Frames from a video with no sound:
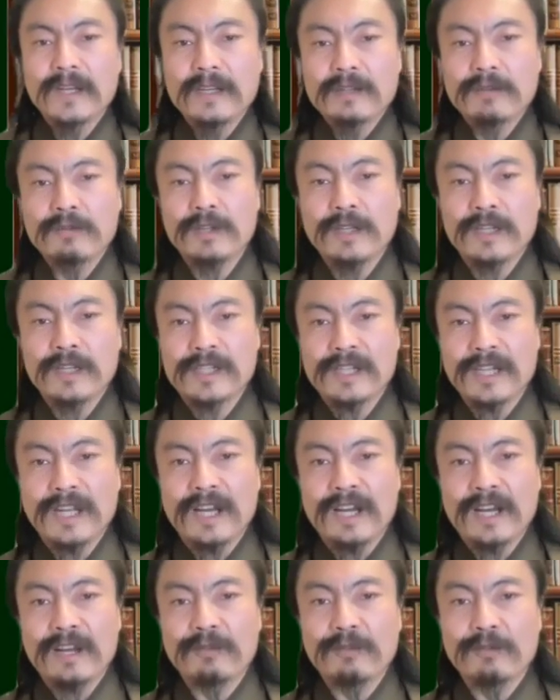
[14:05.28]
それではです
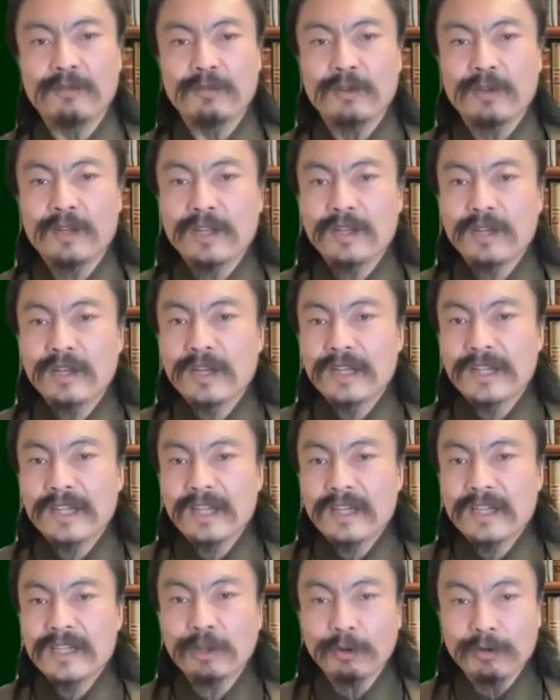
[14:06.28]
ね、あの
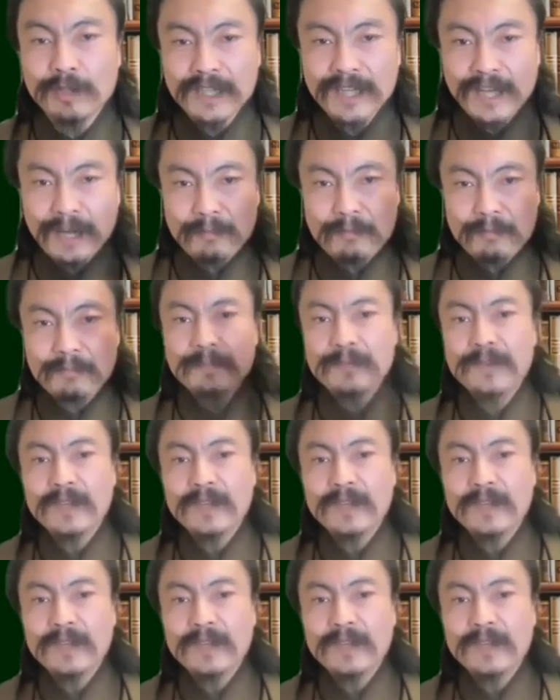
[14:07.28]
ひとりだけ、